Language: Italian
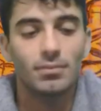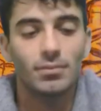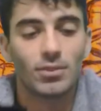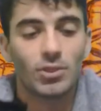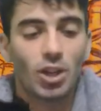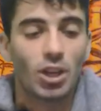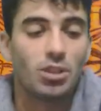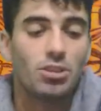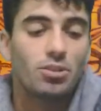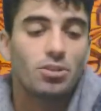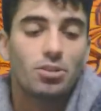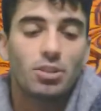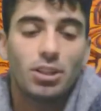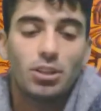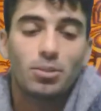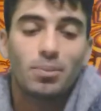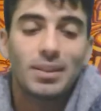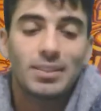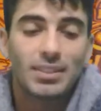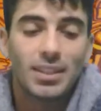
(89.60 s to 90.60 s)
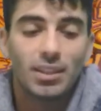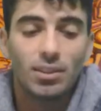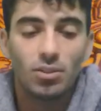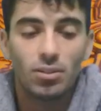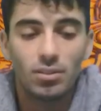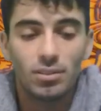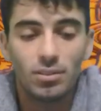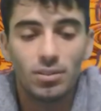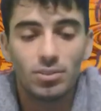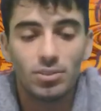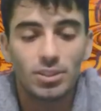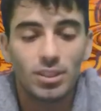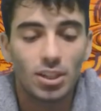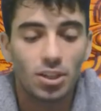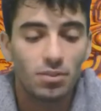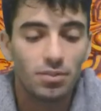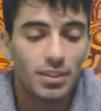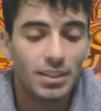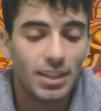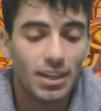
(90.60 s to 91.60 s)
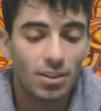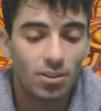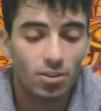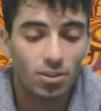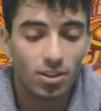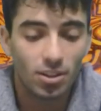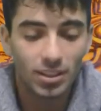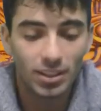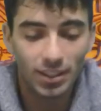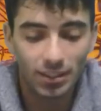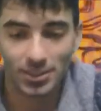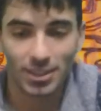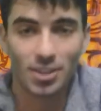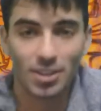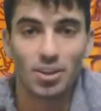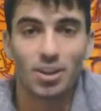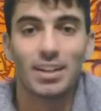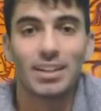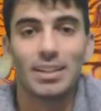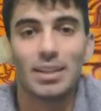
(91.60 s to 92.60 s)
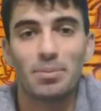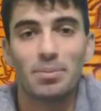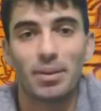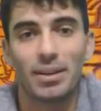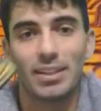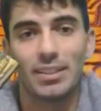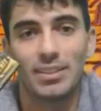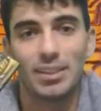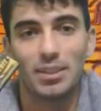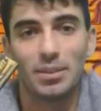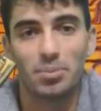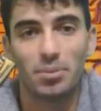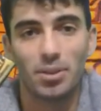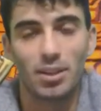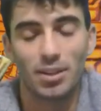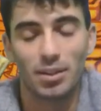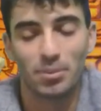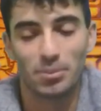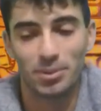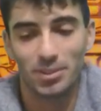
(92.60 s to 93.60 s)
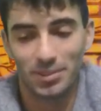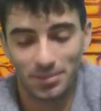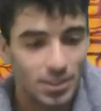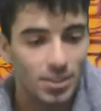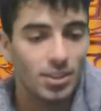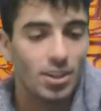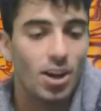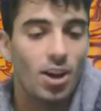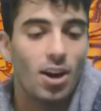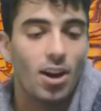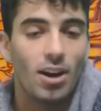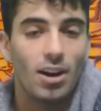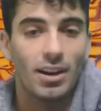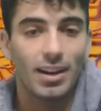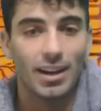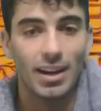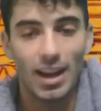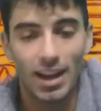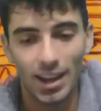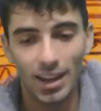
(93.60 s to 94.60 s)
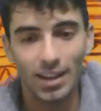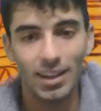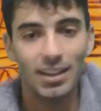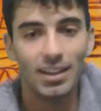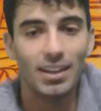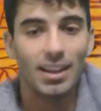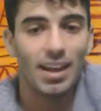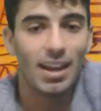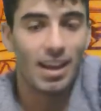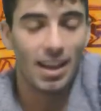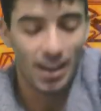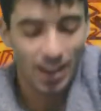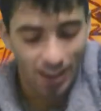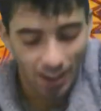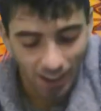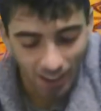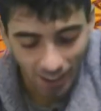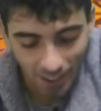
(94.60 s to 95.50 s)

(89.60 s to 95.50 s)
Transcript: Cioè io gli ho detto basta che non, non si rovinano, no? Che danno anche dei pacchetti di Pokémon. No, raga. Eh, eh.